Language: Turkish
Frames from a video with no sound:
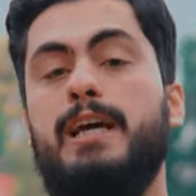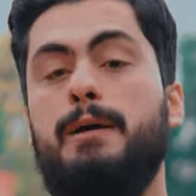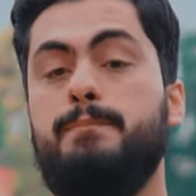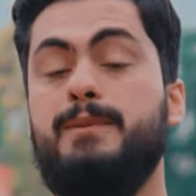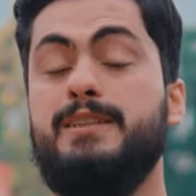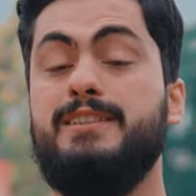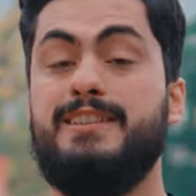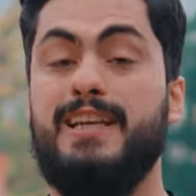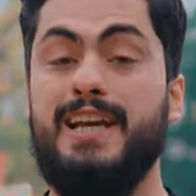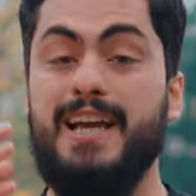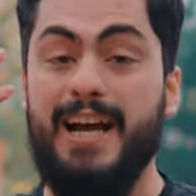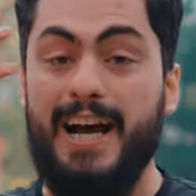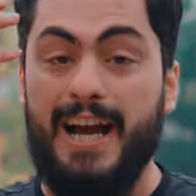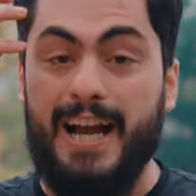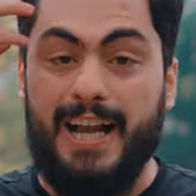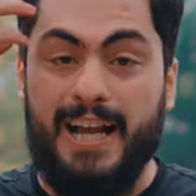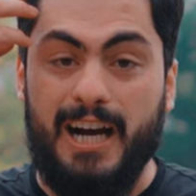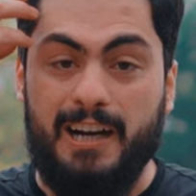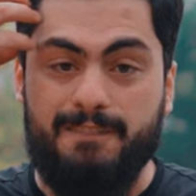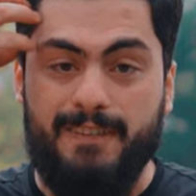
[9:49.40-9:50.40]
yaptıkça
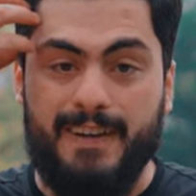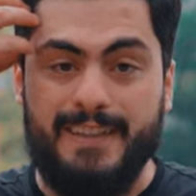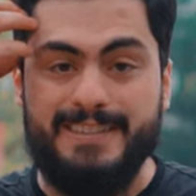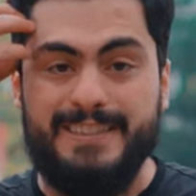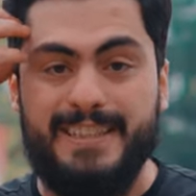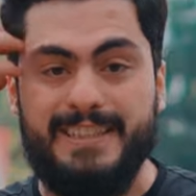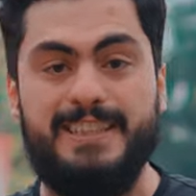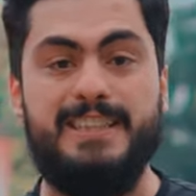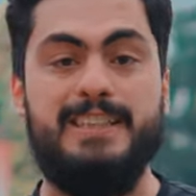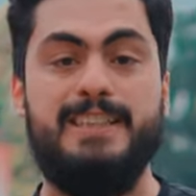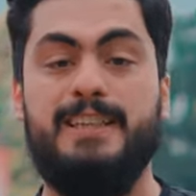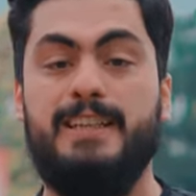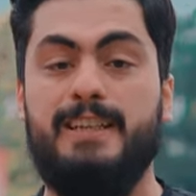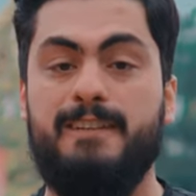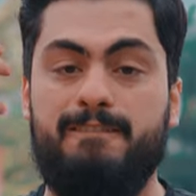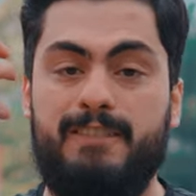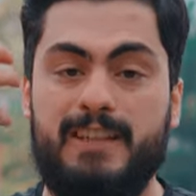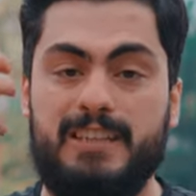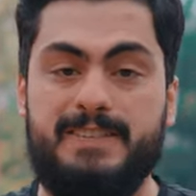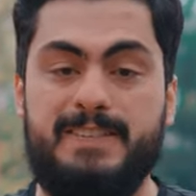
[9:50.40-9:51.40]
kafandaki
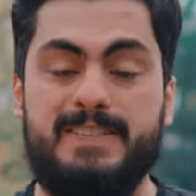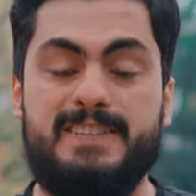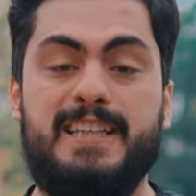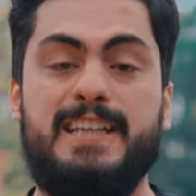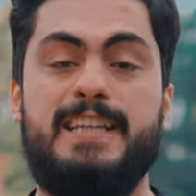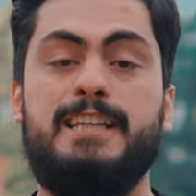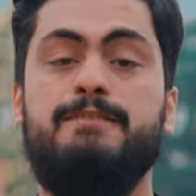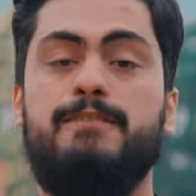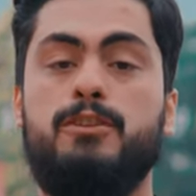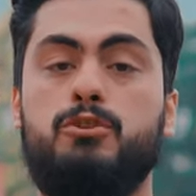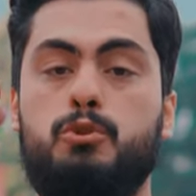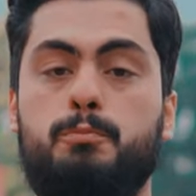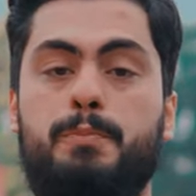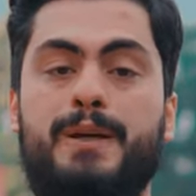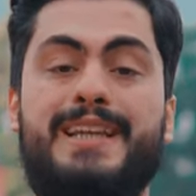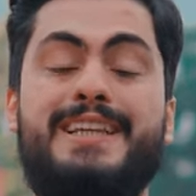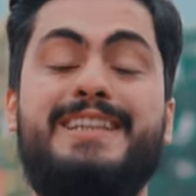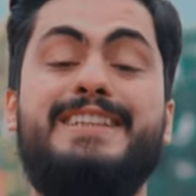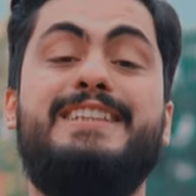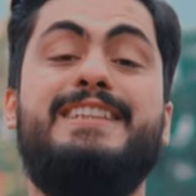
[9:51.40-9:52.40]
vesveselerin ve
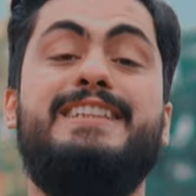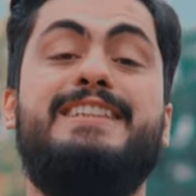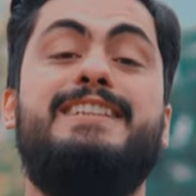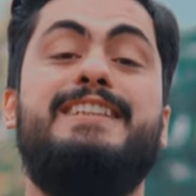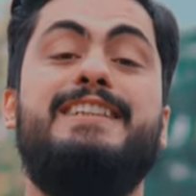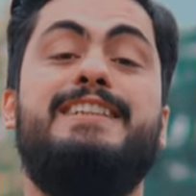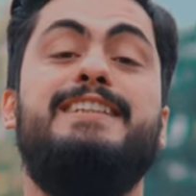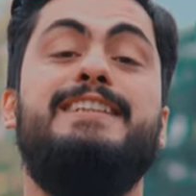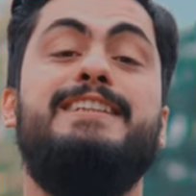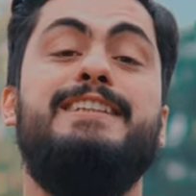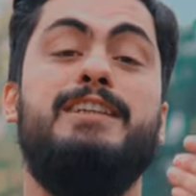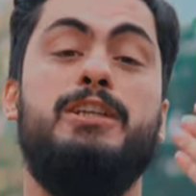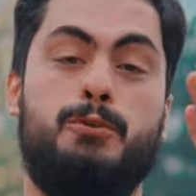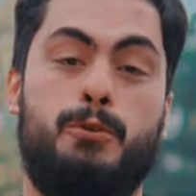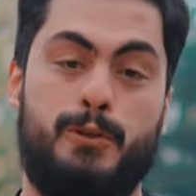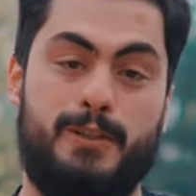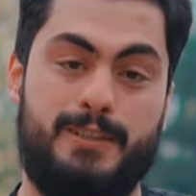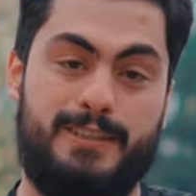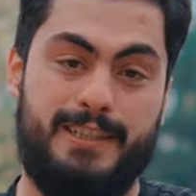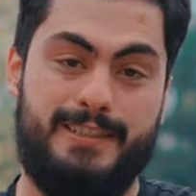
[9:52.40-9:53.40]
şüphelerin gittiğini
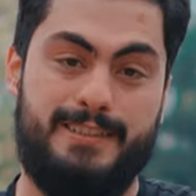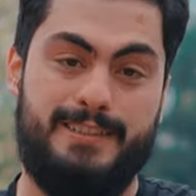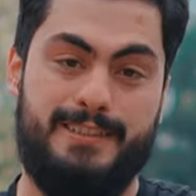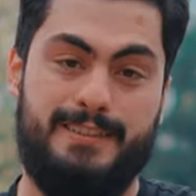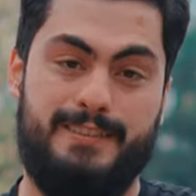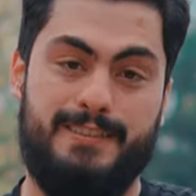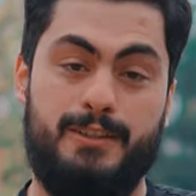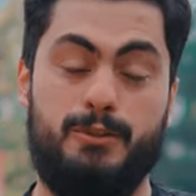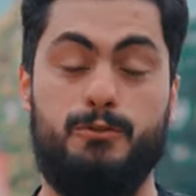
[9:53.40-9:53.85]
göreceksin.